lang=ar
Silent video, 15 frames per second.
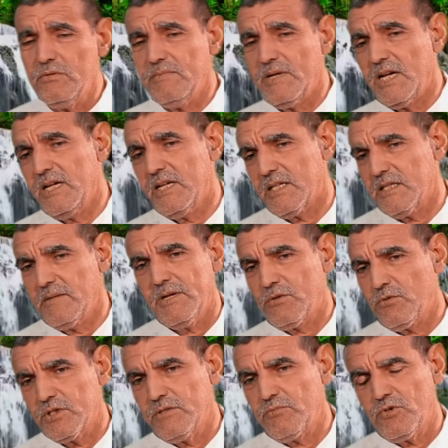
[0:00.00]
مع كما
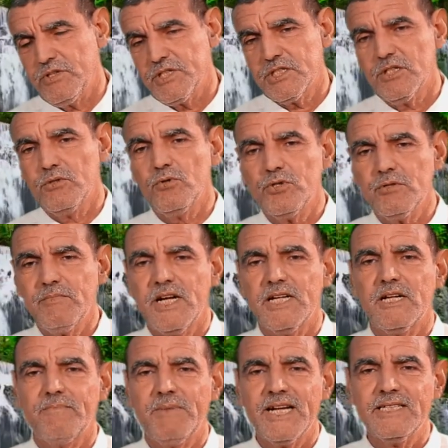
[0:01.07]
قلت الكوليسترول ثم ان
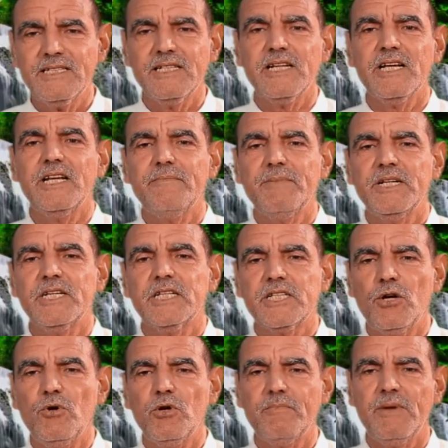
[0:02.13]
البكتيريا اللبنيه
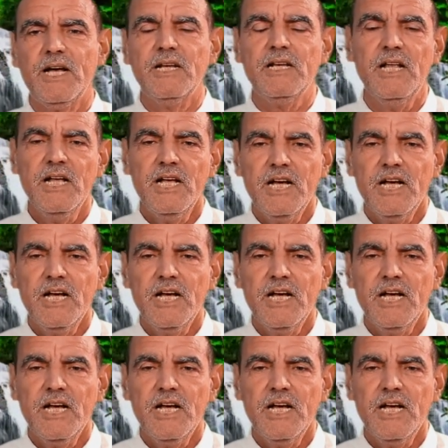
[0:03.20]
تحل محل